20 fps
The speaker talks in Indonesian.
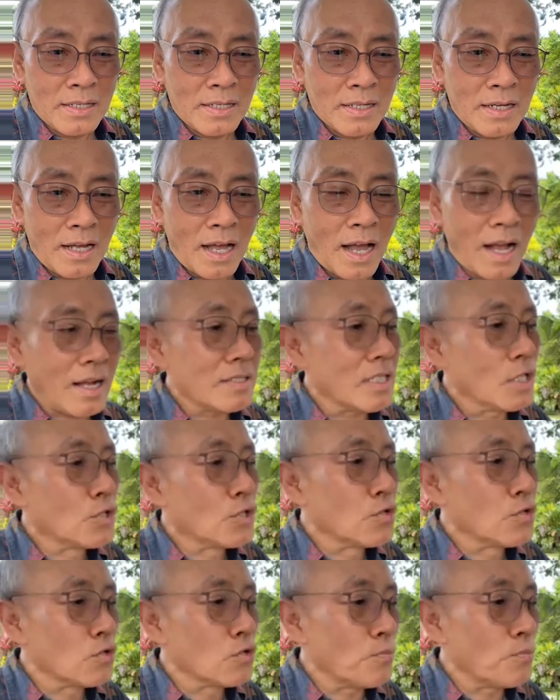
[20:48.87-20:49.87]
akan jadi
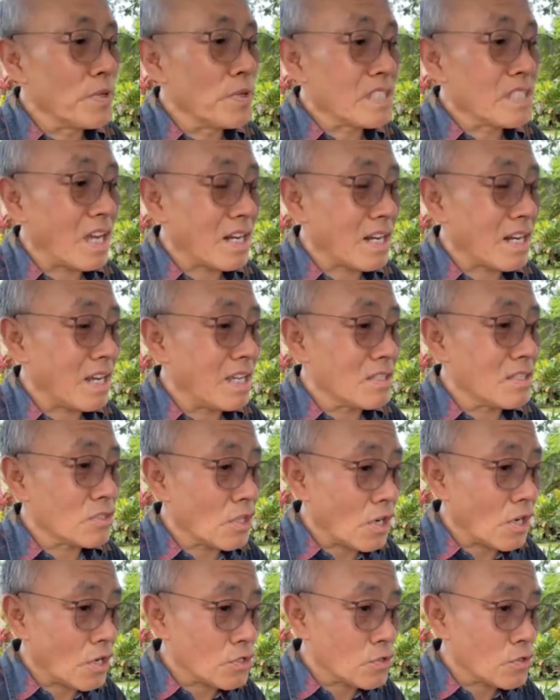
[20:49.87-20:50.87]
juru bicara
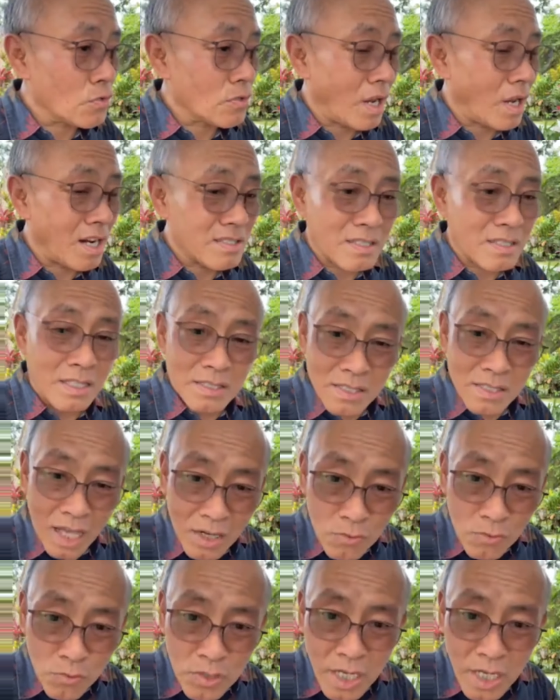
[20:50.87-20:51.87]
internasional
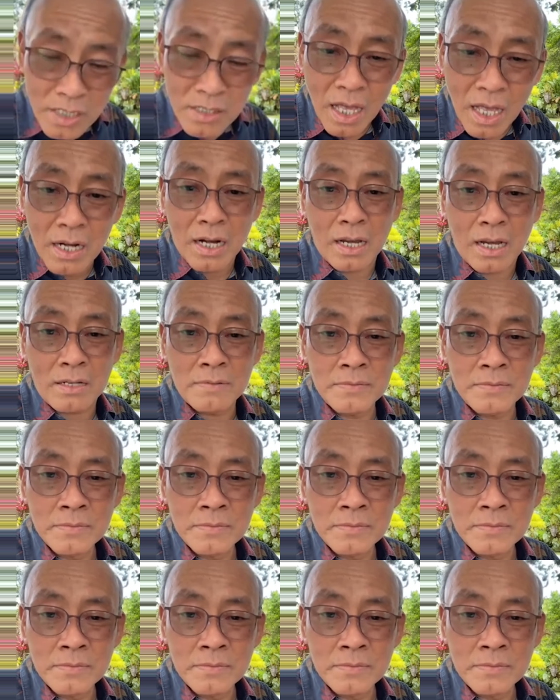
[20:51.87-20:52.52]
tentang Nusantara.